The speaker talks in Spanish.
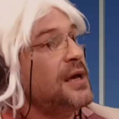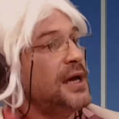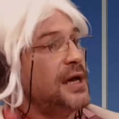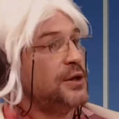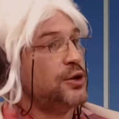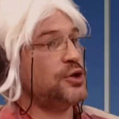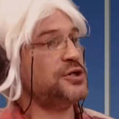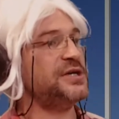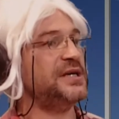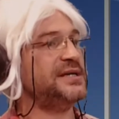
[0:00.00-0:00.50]

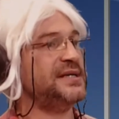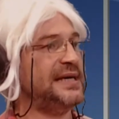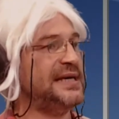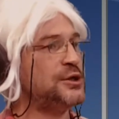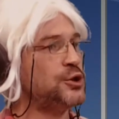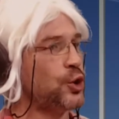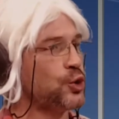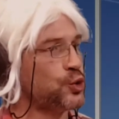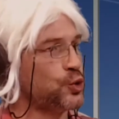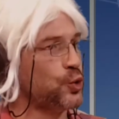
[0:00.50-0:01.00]
Entonces
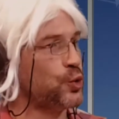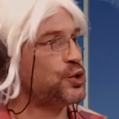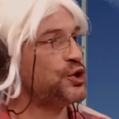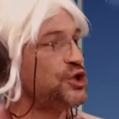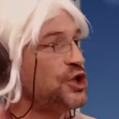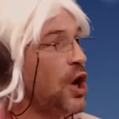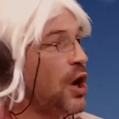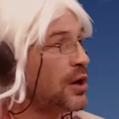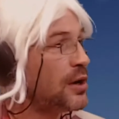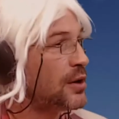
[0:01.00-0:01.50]
hizo
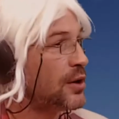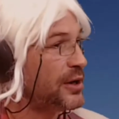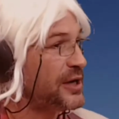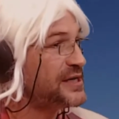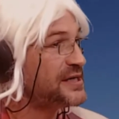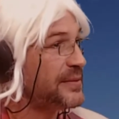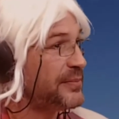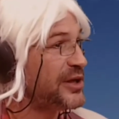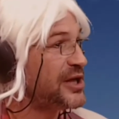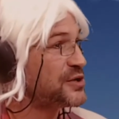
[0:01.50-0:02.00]
succión con
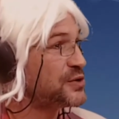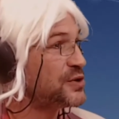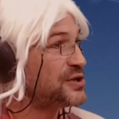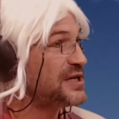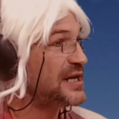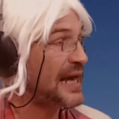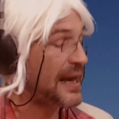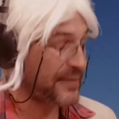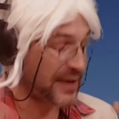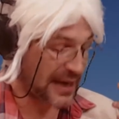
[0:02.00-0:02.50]
ese pedazo de
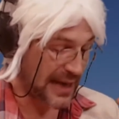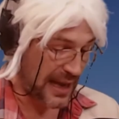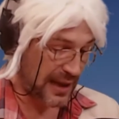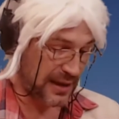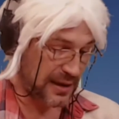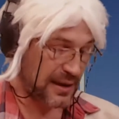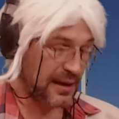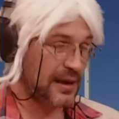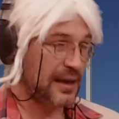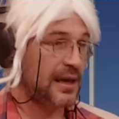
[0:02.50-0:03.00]

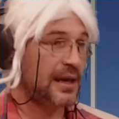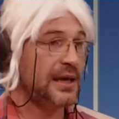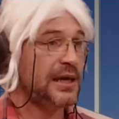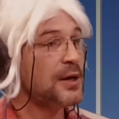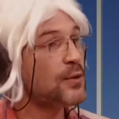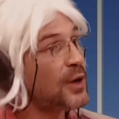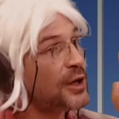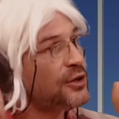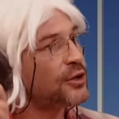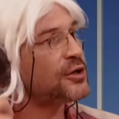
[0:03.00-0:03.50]
cerámica
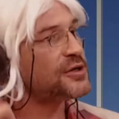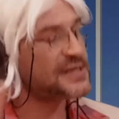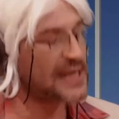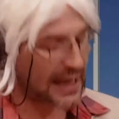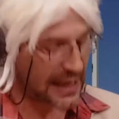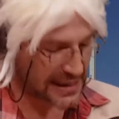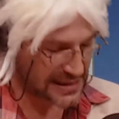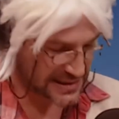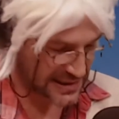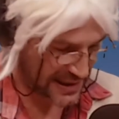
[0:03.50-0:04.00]
y cuando lo sacan